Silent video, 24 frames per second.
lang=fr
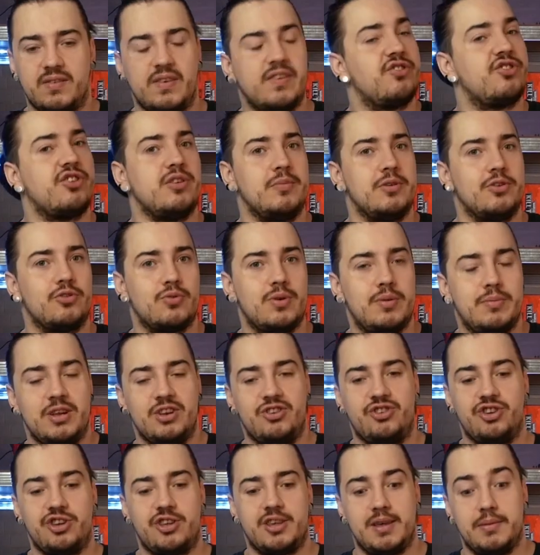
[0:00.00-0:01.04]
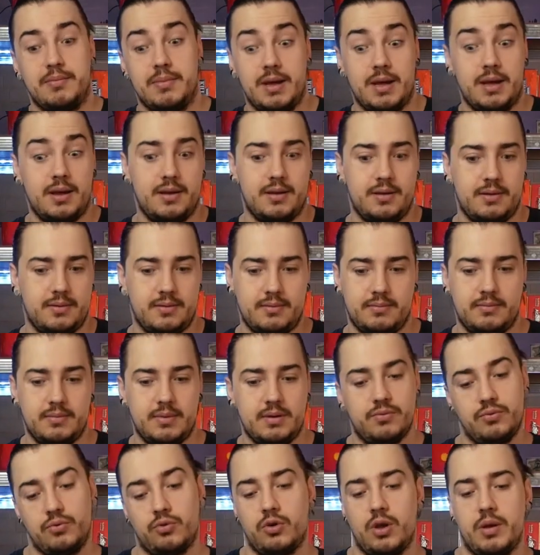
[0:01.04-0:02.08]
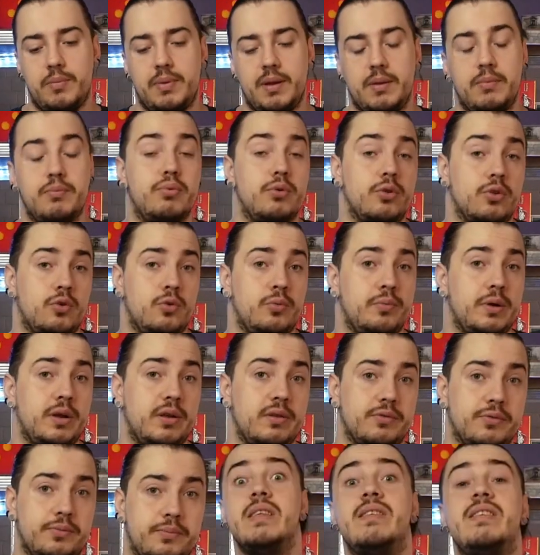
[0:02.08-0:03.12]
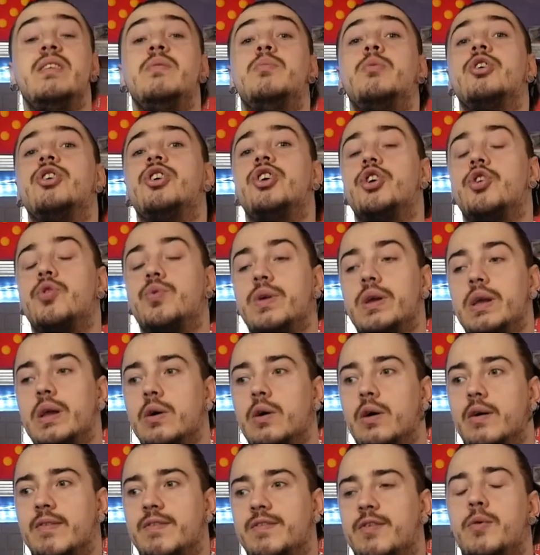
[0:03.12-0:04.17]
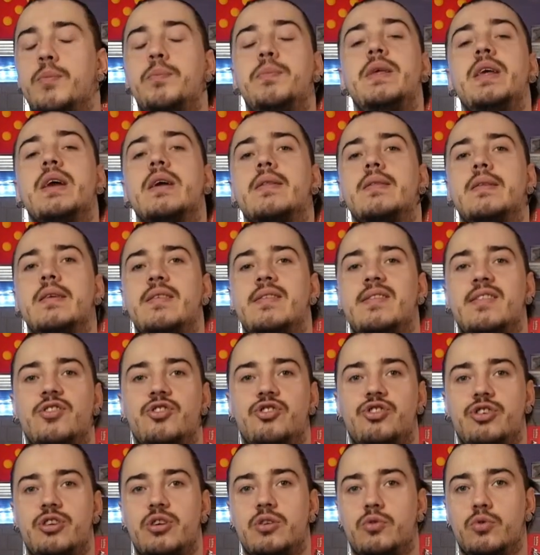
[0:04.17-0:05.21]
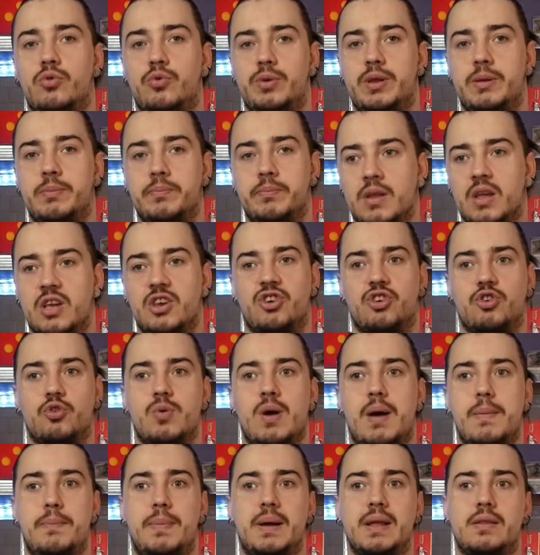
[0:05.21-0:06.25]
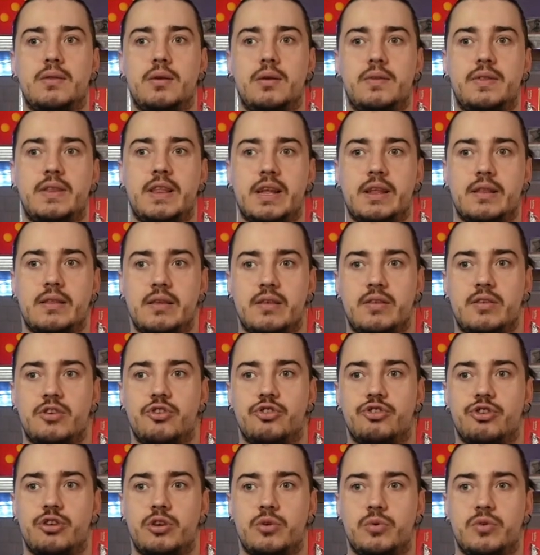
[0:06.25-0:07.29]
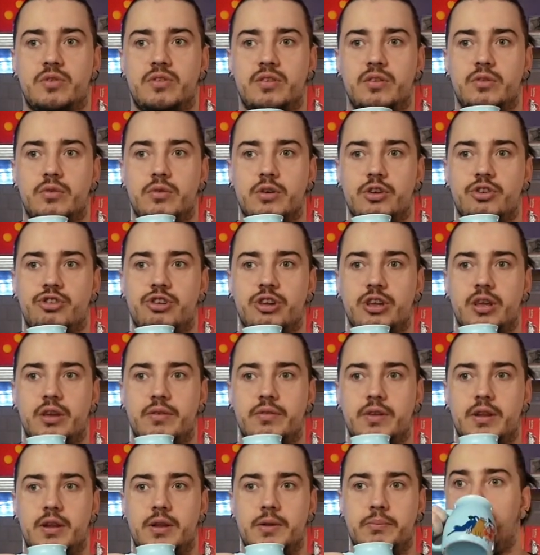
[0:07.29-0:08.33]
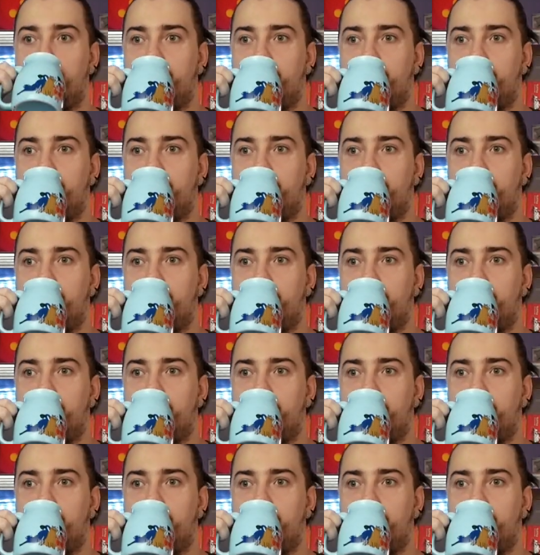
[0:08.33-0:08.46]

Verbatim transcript: avez jamais joué à Magic, et bah bah, vous n'aurez pas de point de comparaison. Si, moi j'ai joué à Vampire TCG de lui. Et j'ai joué à Battletech TCG aussi de Richard Garfield.